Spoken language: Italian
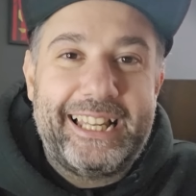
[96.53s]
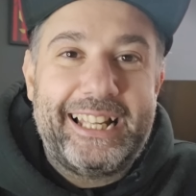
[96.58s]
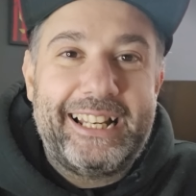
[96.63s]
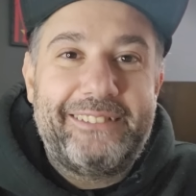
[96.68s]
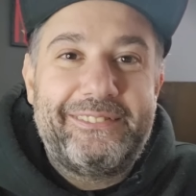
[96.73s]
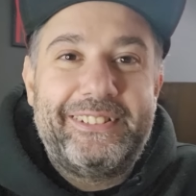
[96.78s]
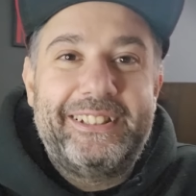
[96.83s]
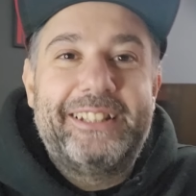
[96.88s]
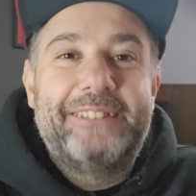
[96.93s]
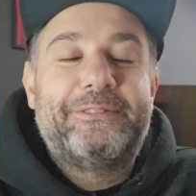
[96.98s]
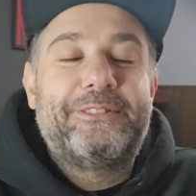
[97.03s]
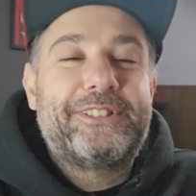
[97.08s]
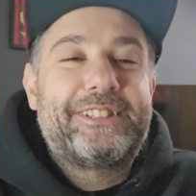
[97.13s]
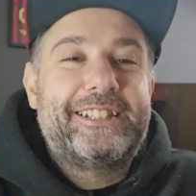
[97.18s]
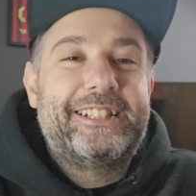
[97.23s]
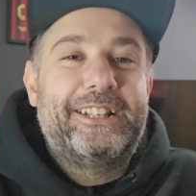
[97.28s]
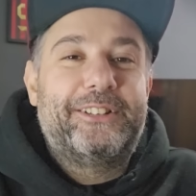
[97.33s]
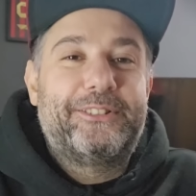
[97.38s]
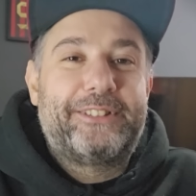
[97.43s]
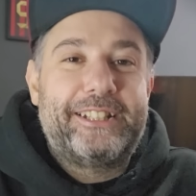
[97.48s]
Alla fine
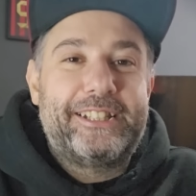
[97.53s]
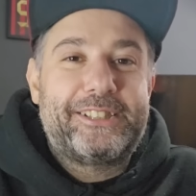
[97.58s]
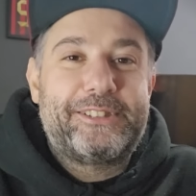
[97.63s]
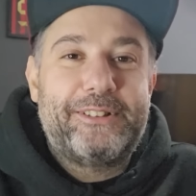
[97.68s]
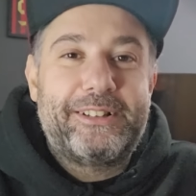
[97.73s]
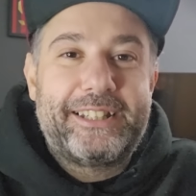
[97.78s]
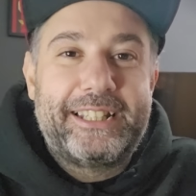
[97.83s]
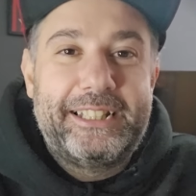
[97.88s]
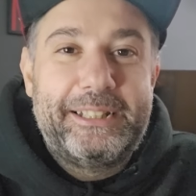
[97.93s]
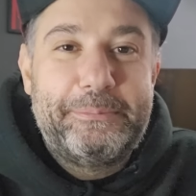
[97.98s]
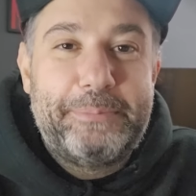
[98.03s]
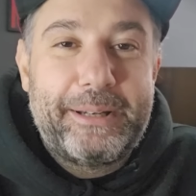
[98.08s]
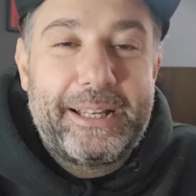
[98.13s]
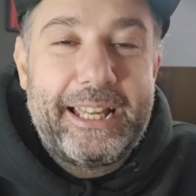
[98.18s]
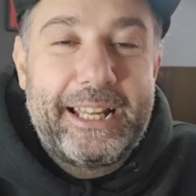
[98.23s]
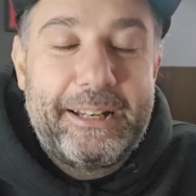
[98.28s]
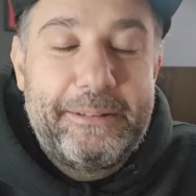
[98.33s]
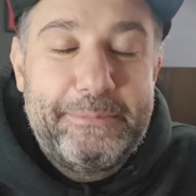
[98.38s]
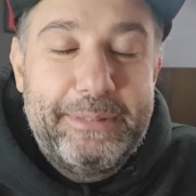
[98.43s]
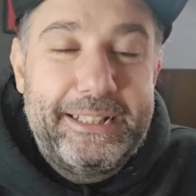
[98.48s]
forse gli hanno chiesto anche di
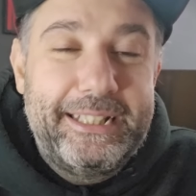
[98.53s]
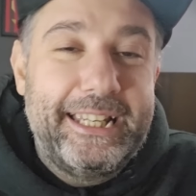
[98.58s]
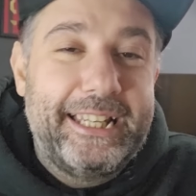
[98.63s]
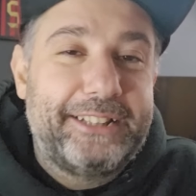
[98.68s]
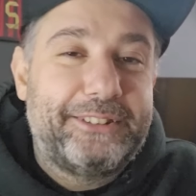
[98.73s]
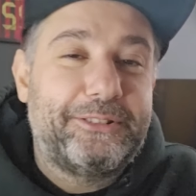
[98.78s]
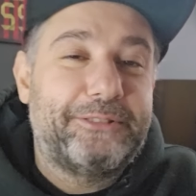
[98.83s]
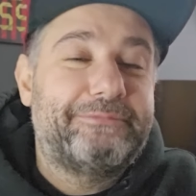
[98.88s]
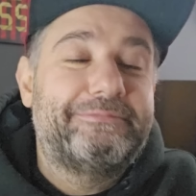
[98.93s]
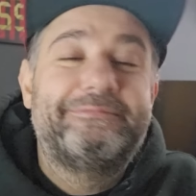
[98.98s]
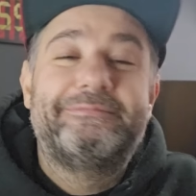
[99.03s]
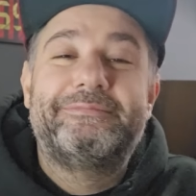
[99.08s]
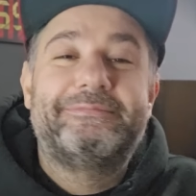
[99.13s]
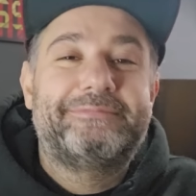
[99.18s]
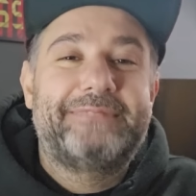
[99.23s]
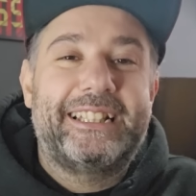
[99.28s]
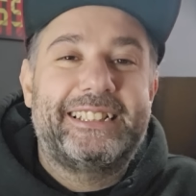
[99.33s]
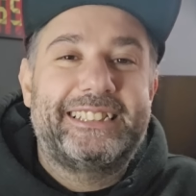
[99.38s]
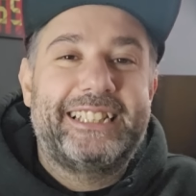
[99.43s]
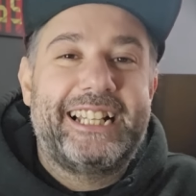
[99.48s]
pagare il biglietto
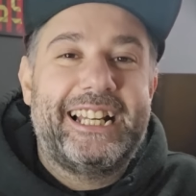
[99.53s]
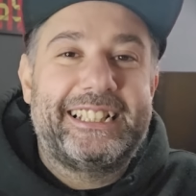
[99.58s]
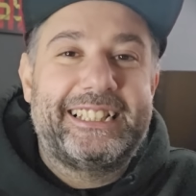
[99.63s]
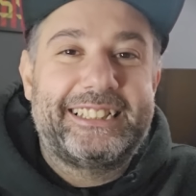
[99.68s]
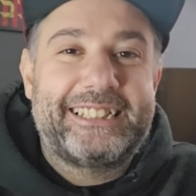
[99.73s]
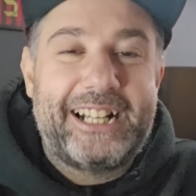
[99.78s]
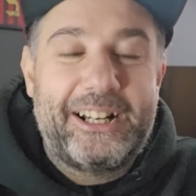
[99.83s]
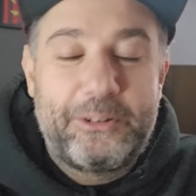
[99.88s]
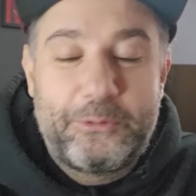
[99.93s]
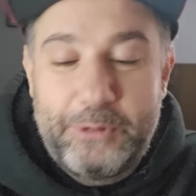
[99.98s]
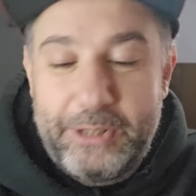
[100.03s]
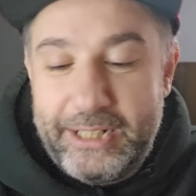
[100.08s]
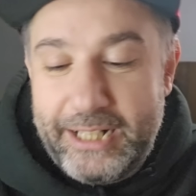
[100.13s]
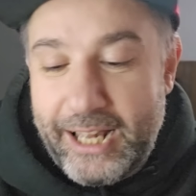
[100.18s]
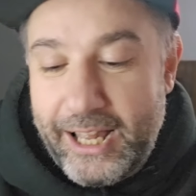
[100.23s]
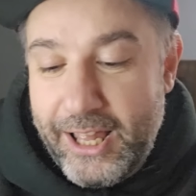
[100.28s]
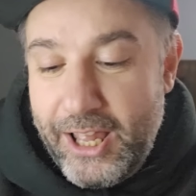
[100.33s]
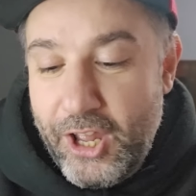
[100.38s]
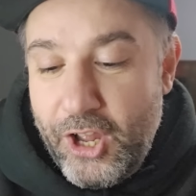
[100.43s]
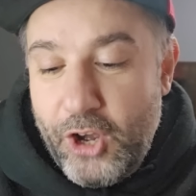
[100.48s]
una serata
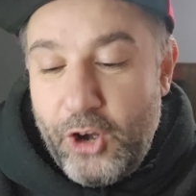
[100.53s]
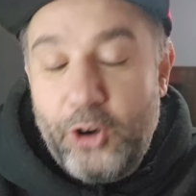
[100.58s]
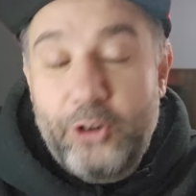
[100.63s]
tranquilla.